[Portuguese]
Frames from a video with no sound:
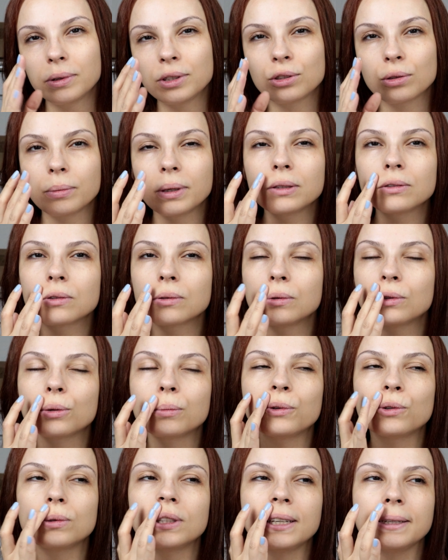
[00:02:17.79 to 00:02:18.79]
mais ou menos, quando
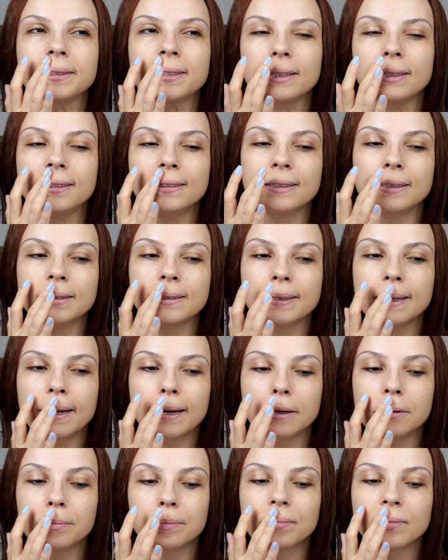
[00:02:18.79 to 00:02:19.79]
eu montei essa
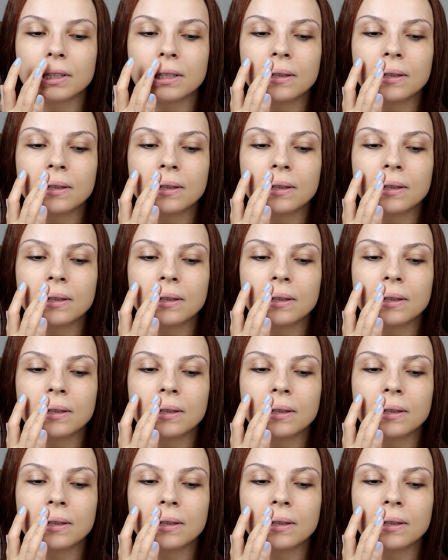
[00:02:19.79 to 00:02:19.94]
necessaire,